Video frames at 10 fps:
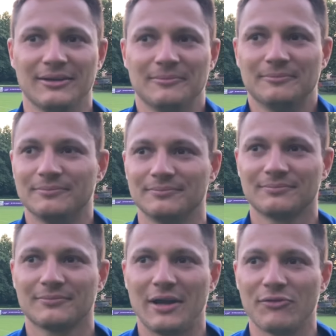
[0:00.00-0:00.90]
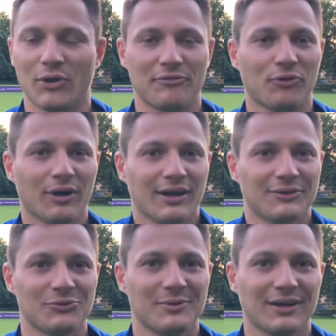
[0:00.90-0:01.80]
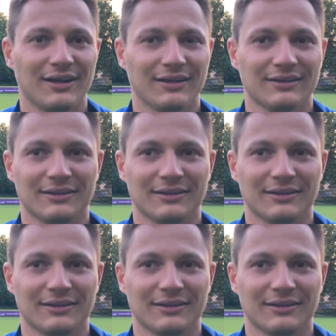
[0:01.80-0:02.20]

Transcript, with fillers: ähm, einfach nur hervorragend, überragend.